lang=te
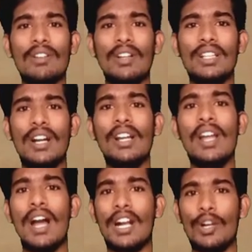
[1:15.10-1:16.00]
తర్వాత
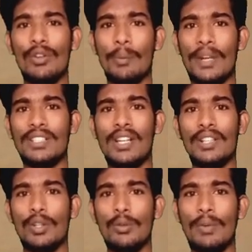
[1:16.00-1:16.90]
అక్కడ ఉన్న
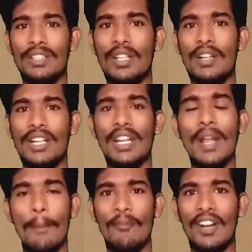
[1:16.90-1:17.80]
ప్రజలందరూ బతకడం అంటే
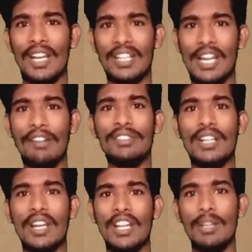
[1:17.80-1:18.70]
వాళ్ళ లైఫ్ స్టైల్
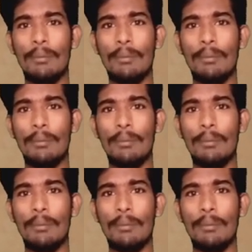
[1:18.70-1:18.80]
అనేది